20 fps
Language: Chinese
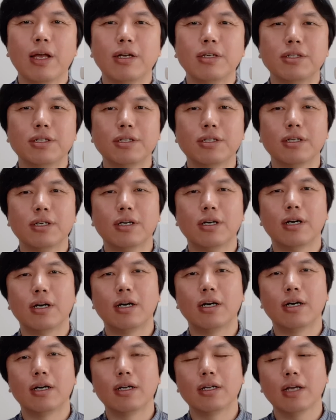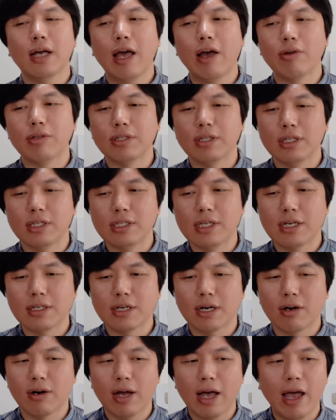这是还有一件
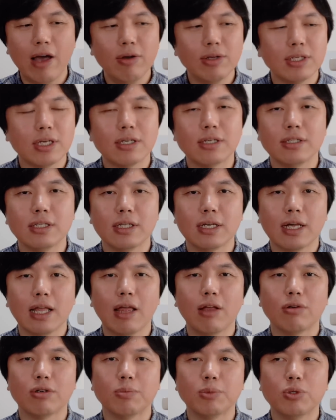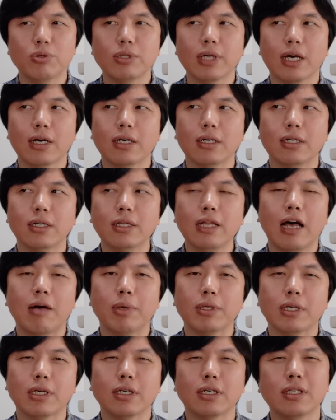事啊，还有一件事，今天看到什么？就是在河南
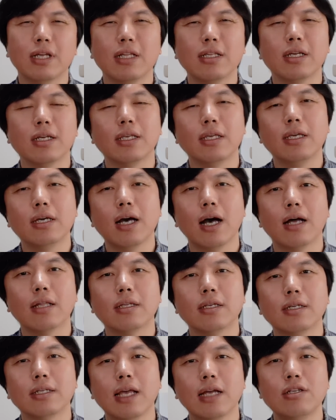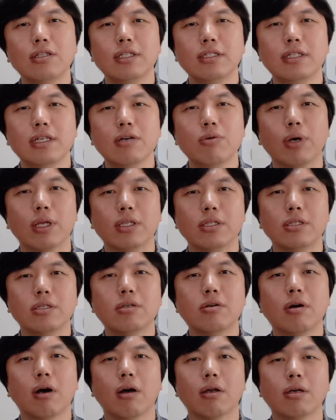吧，在河南那个银行的一个监监管机
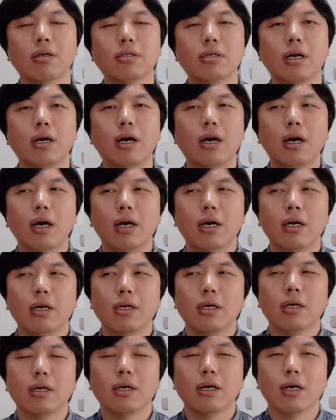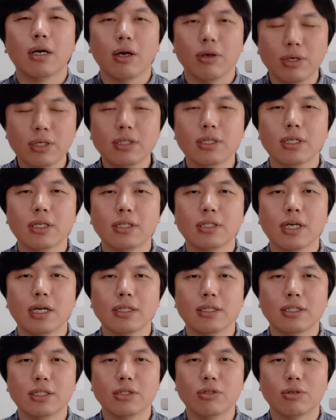构，好像是，好像是一个这
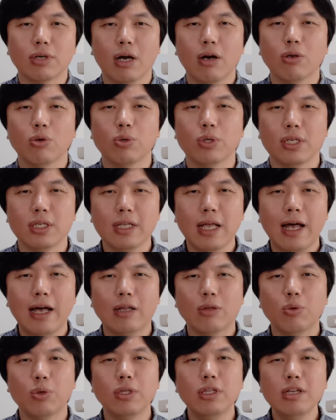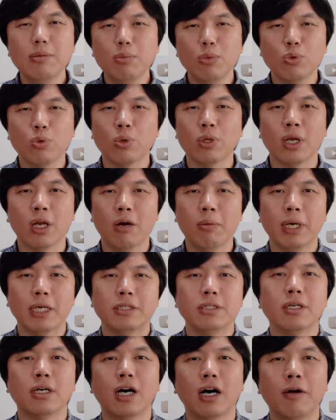样的机构，然后有一大堆那么多的老百
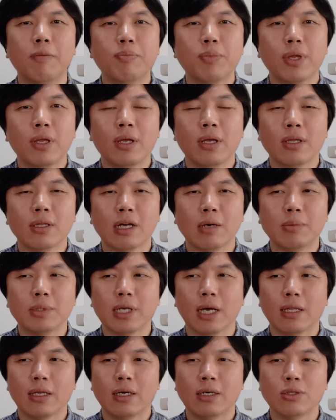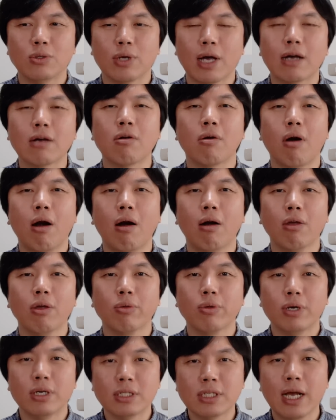姓啊，他们在那儿就喊口号，有
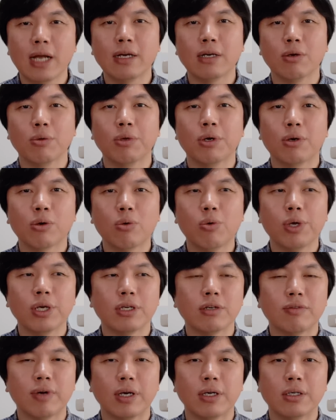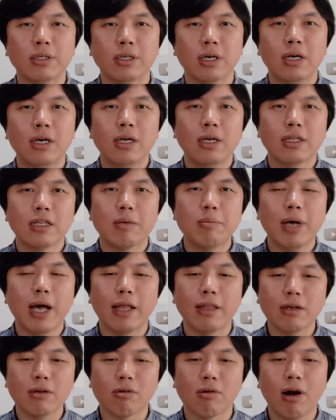的人站着，有的人跪着，反正是他们
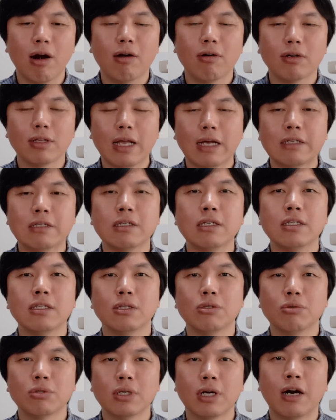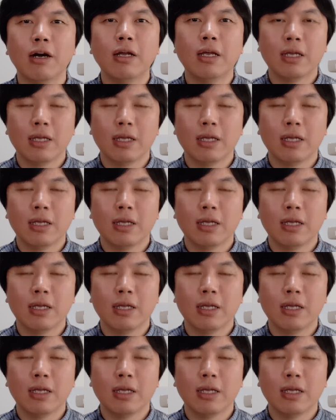喊的口号是大致意思就是，